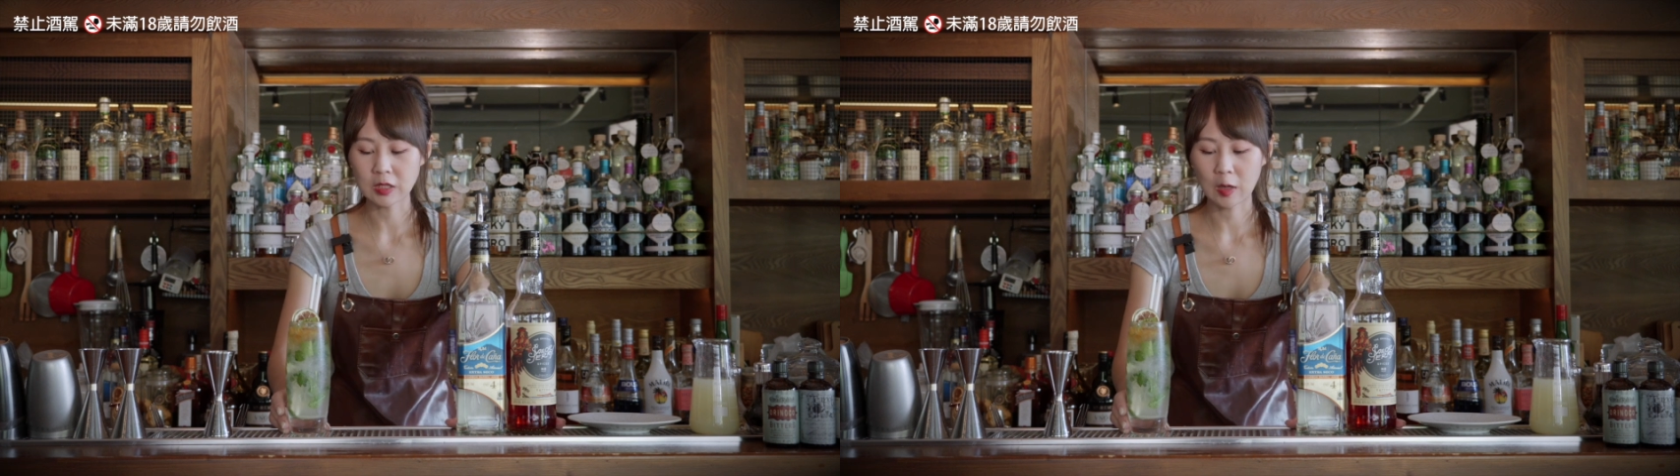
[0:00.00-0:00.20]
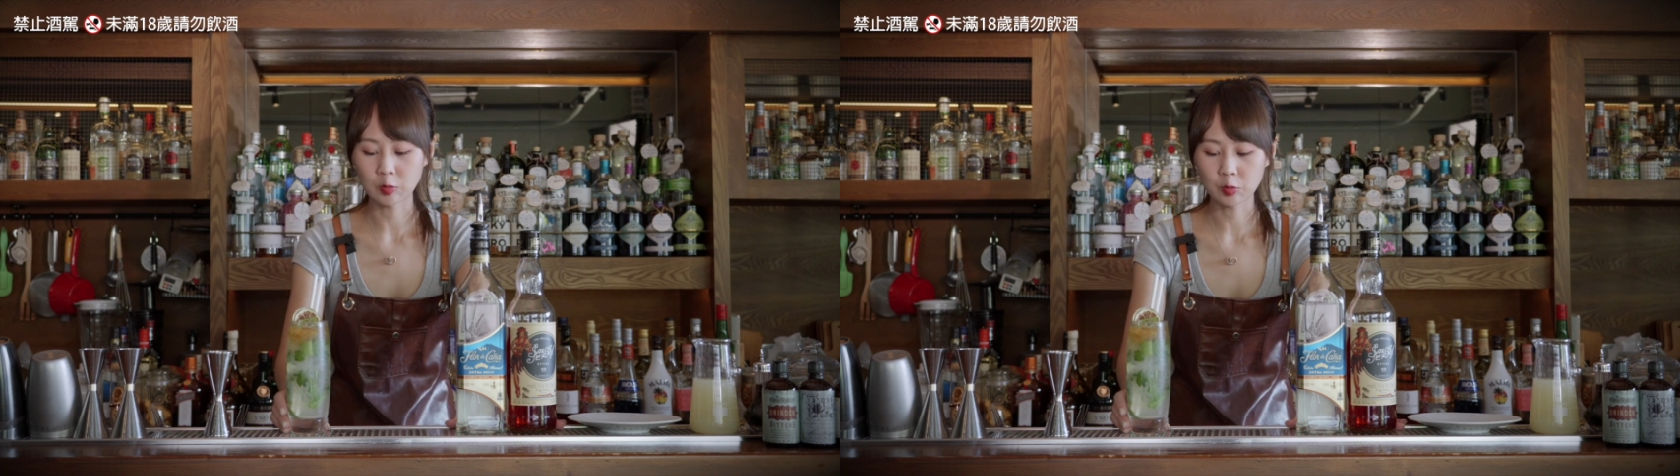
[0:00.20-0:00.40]

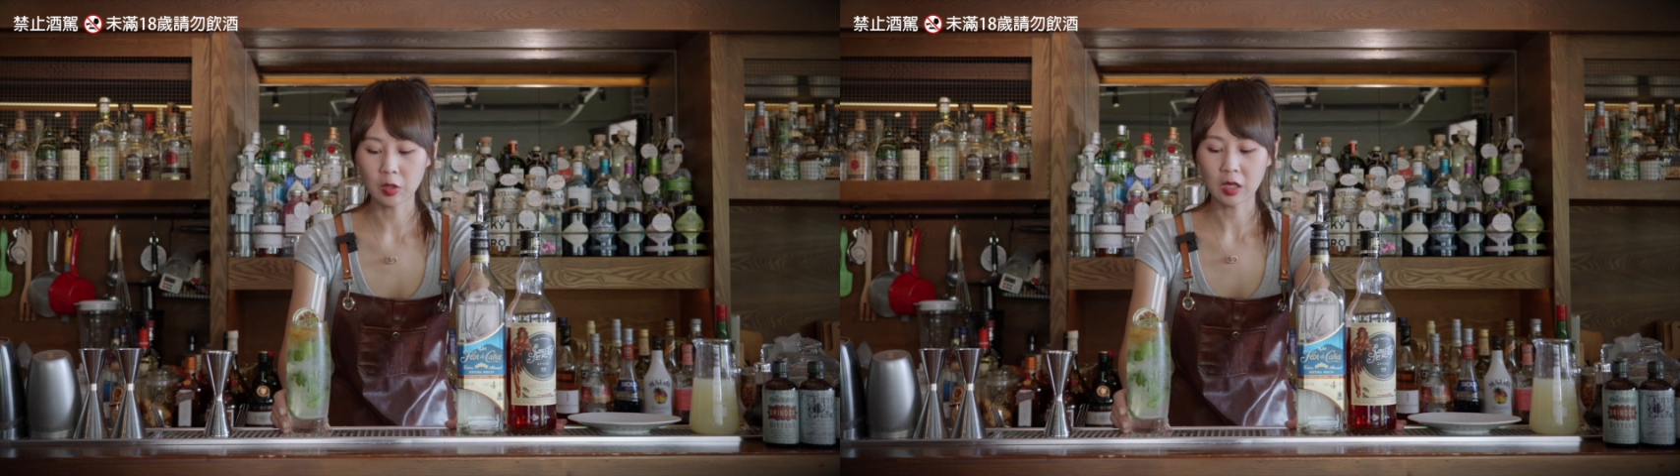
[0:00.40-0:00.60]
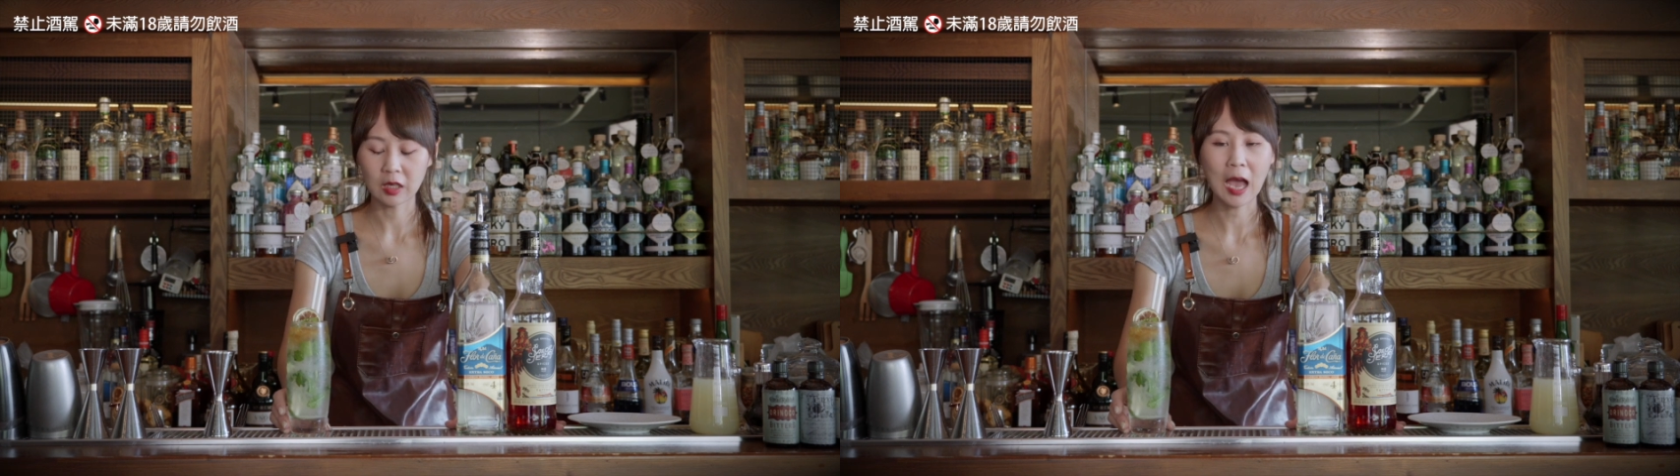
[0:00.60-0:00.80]
假如
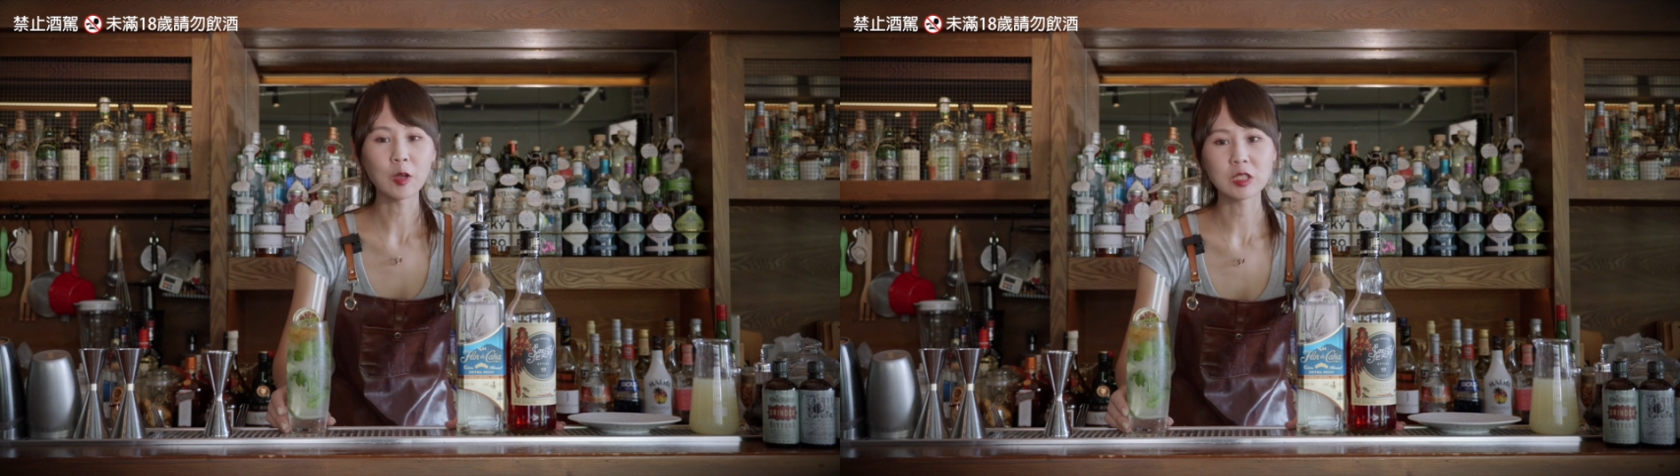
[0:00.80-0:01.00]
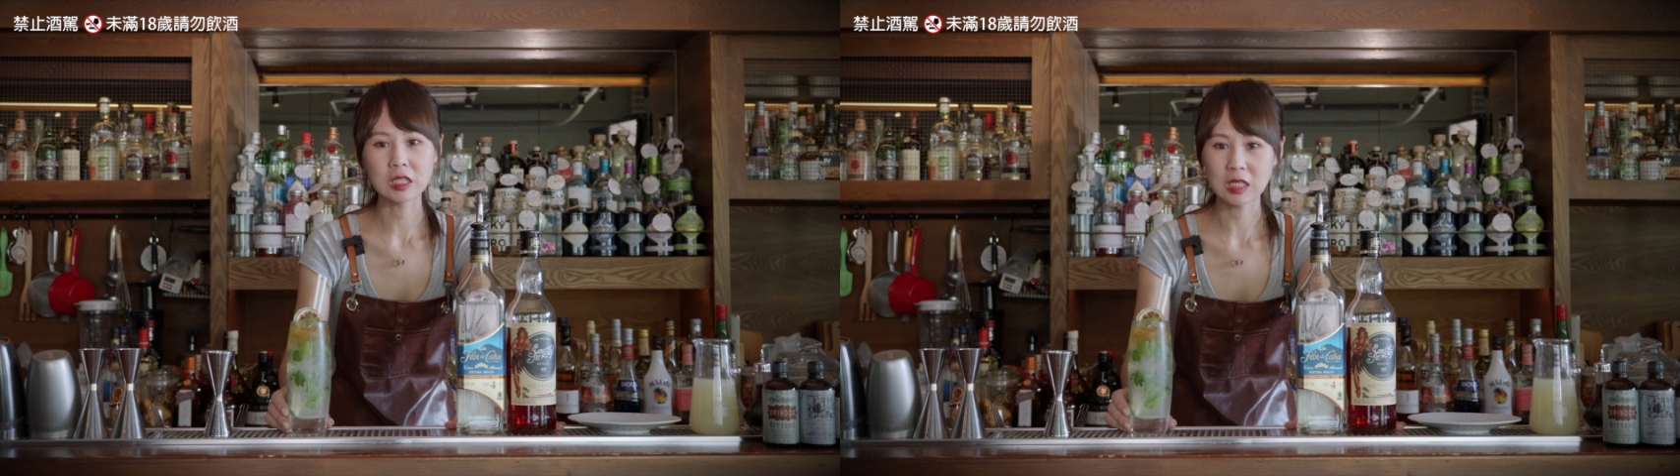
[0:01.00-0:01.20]
说很好奇